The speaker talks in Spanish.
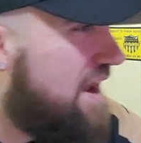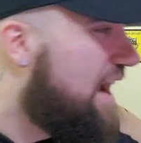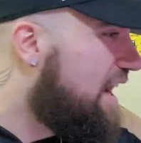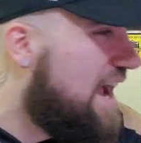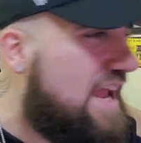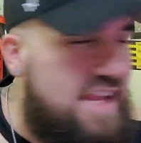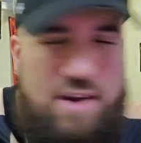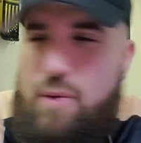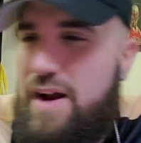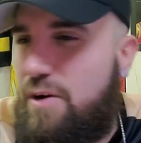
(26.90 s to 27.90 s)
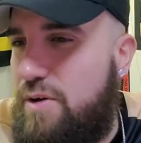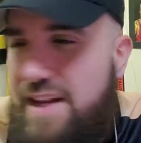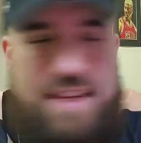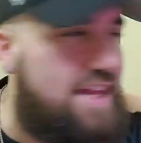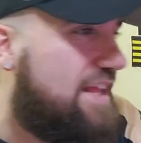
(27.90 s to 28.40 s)
para acá y juega con
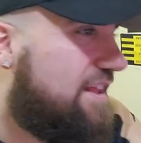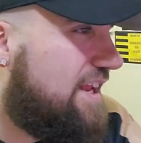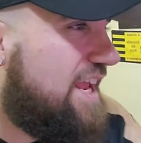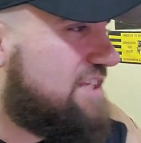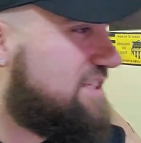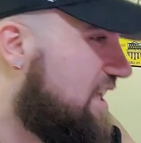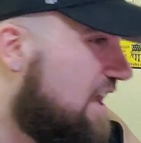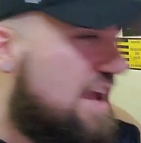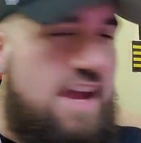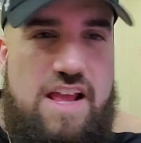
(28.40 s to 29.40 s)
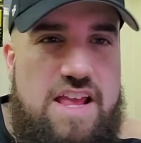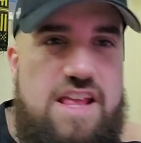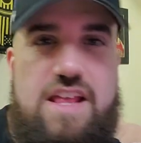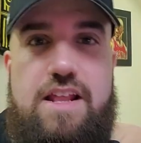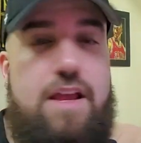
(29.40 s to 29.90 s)
línea de tres y...
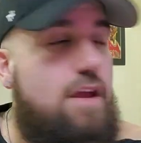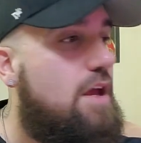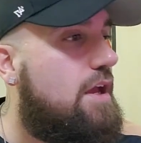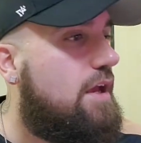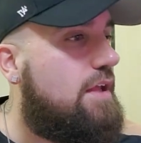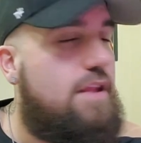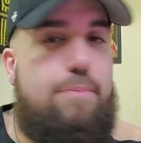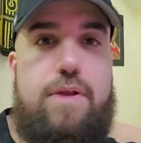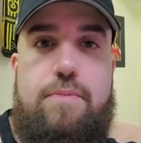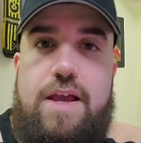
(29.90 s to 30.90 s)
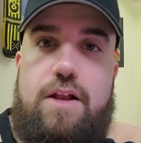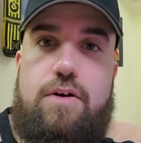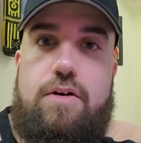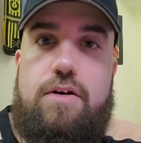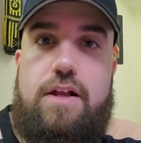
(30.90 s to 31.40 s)
está
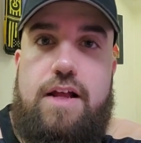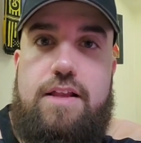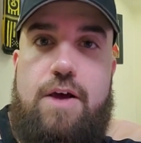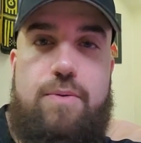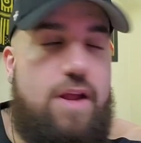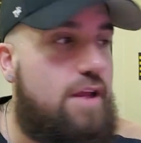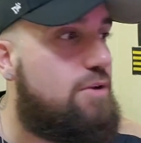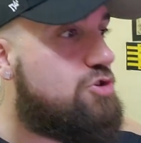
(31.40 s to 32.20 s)
primero en la tabla y